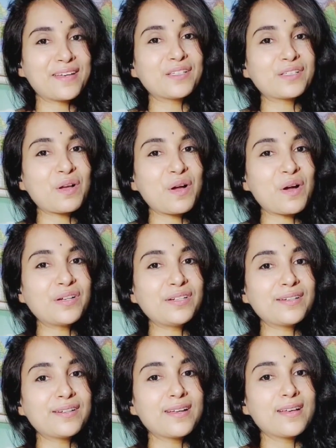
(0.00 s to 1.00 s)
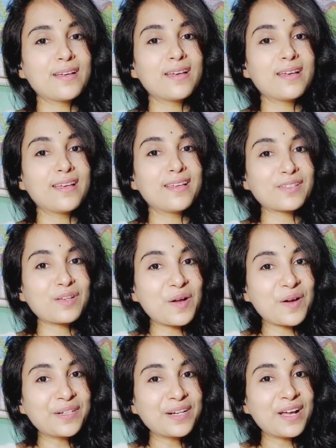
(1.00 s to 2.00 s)
एस्कॉन
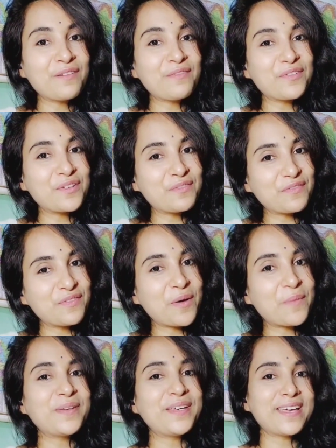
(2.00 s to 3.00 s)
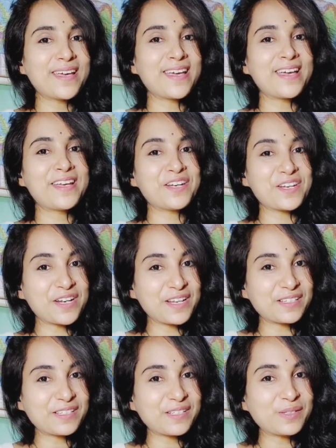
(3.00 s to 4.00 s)
एस्कॉन का फुल फॉर्म ही है
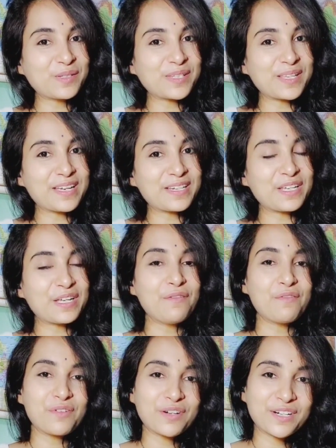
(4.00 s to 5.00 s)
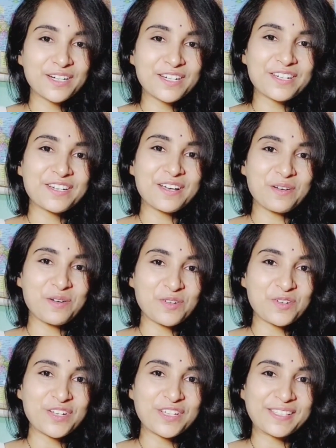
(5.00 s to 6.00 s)
इंटरनेशनल सोसाइटी फॉर कृष्णा
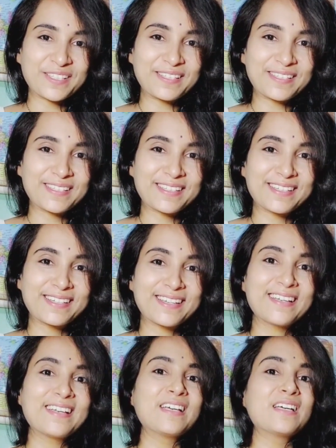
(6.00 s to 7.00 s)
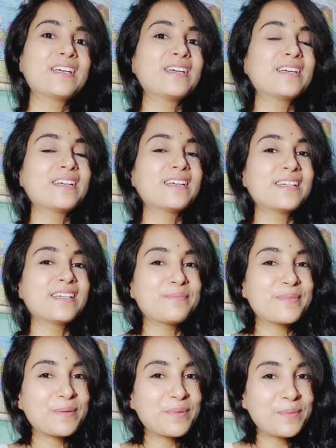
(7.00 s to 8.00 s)
कॉन्शियसनेस
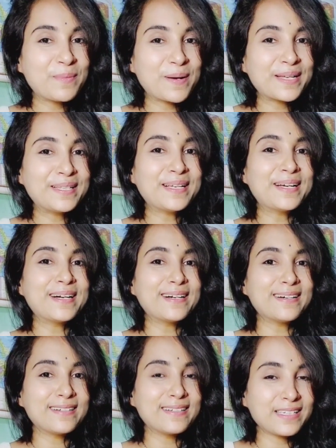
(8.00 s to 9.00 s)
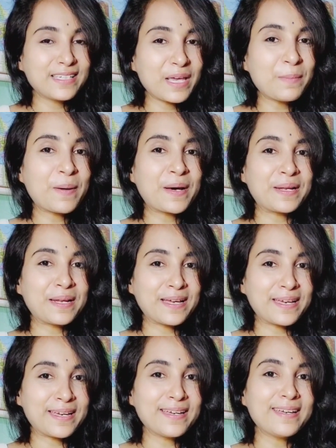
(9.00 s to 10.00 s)
प्रभुपाद का ये मानना
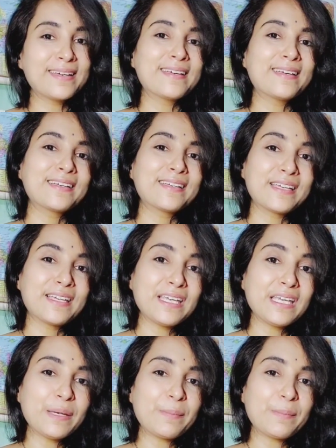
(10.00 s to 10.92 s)
है कि